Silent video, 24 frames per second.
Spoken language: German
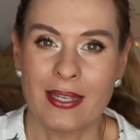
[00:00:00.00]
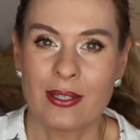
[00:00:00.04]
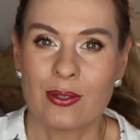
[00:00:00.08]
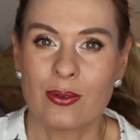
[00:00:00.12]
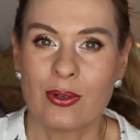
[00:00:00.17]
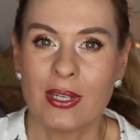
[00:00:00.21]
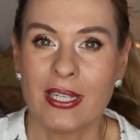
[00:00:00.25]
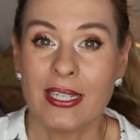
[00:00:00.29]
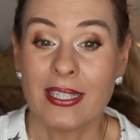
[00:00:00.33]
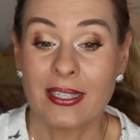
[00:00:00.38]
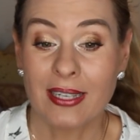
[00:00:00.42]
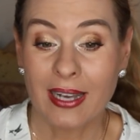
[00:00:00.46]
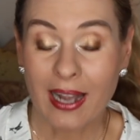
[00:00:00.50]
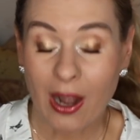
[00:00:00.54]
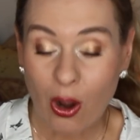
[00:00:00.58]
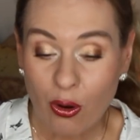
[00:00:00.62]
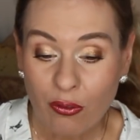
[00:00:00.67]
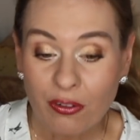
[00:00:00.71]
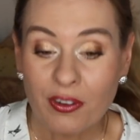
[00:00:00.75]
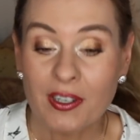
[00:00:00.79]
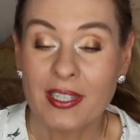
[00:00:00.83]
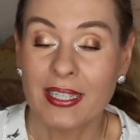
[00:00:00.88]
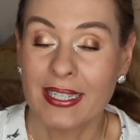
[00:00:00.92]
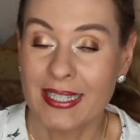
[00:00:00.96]
Also ich
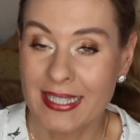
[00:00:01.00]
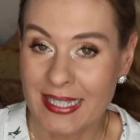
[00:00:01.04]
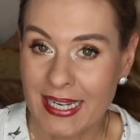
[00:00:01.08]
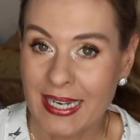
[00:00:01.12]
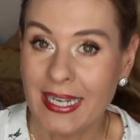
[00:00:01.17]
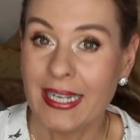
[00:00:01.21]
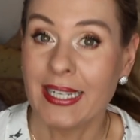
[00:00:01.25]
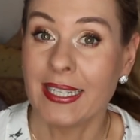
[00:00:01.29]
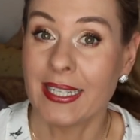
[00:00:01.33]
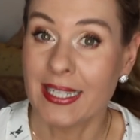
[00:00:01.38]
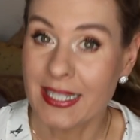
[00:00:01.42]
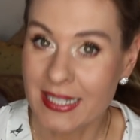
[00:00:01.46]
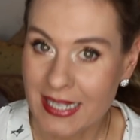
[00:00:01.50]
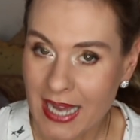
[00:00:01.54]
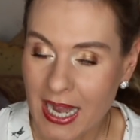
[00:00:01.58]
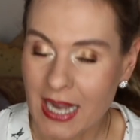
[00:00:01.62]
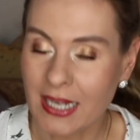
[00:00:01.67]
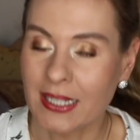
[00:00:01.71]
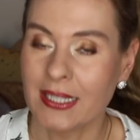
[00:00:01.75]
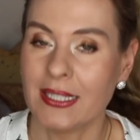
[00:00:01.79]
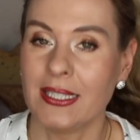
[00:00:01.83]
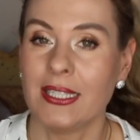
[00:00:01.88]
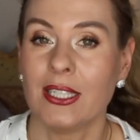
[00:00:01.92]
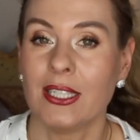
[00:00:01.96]
kaufe tatsächlich
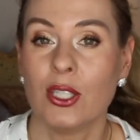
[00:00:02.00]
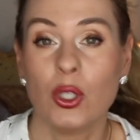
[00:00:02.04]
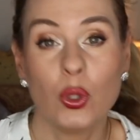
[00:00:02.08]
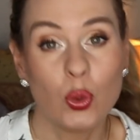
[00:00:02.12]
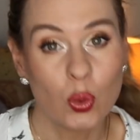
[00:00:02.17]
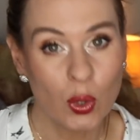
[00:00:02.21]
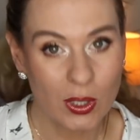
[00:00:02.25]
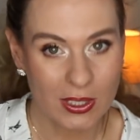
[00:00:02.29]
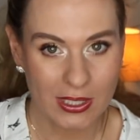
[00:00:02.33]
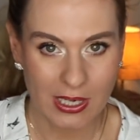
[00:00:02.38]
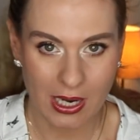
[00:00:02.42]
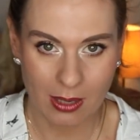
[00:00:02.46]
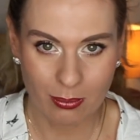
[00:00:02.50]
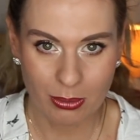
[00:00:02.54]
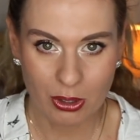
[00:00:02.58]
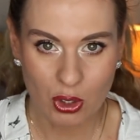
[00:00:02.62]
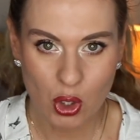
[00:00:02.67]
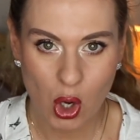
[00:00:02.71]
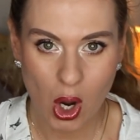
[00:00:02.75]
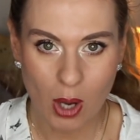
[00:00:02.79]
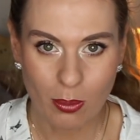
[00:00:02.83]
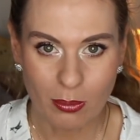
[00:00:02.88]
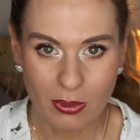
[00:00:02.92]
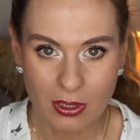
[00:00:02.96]
Sachen, die ich nur da
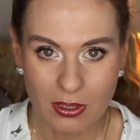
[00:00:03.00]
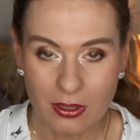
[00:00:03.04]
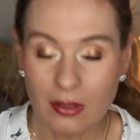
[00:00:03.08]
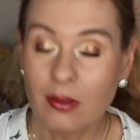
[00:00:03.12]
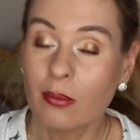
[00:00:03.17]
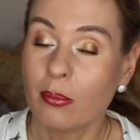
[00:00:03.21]
bekomme.